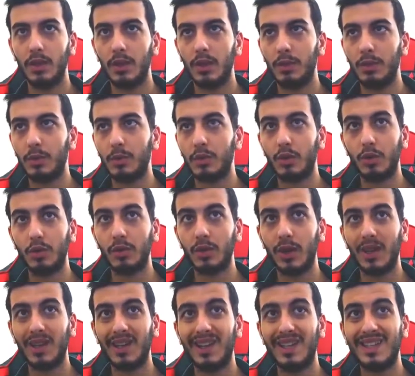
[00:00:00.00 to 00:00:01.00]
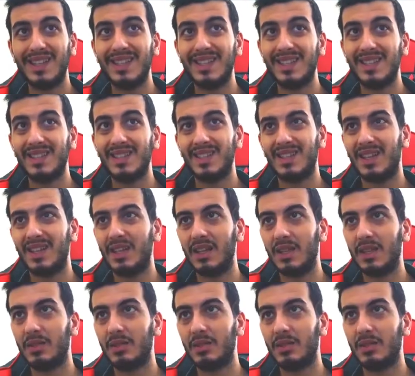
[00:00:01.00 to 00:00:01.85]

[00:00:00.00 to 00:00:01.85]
Ama çok da etkisiz şeyler.